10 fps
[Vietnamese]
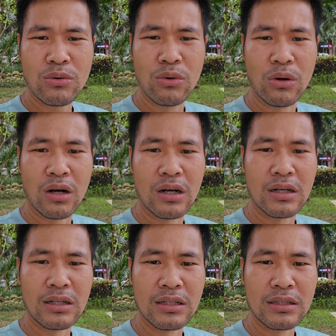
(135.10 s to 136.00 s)

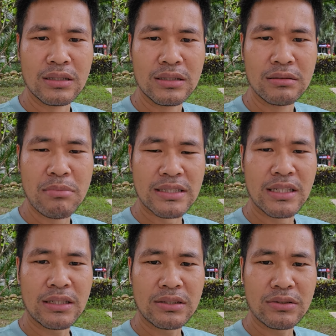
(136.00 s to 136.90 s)
của bảng
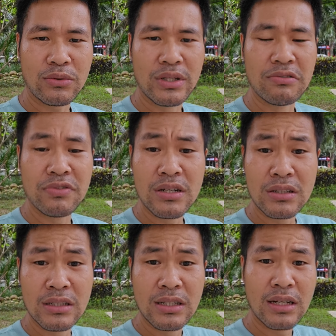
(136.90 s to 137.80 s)
giá đất của địa
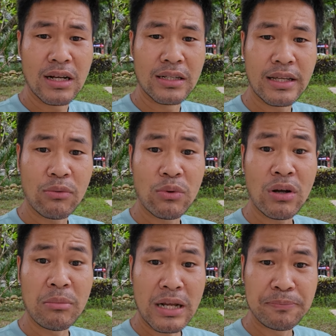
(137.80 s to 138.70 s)
phương à, theo
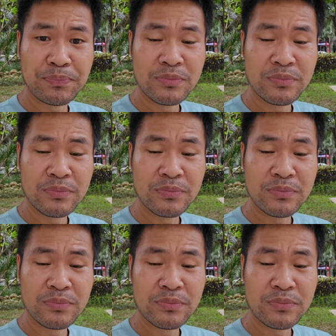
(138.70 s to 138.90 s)
quốc phòng năm.